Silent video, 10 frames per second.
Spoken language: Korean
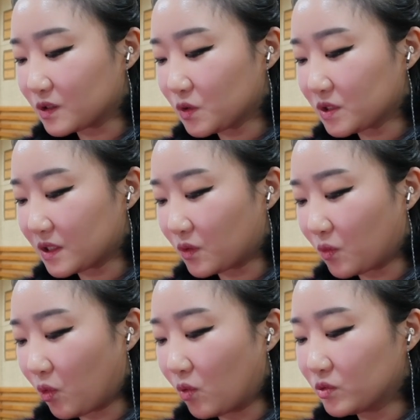소재로
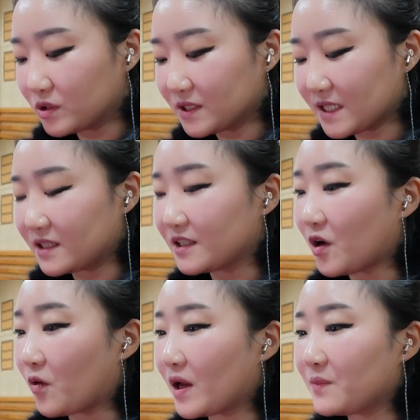보물을 찾는
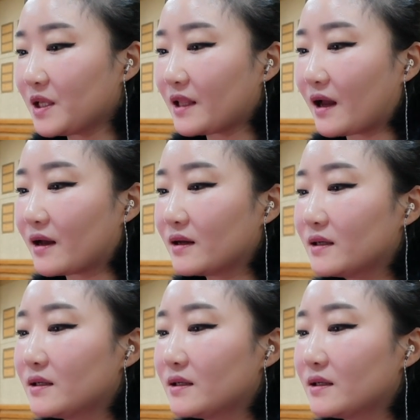영화입니다.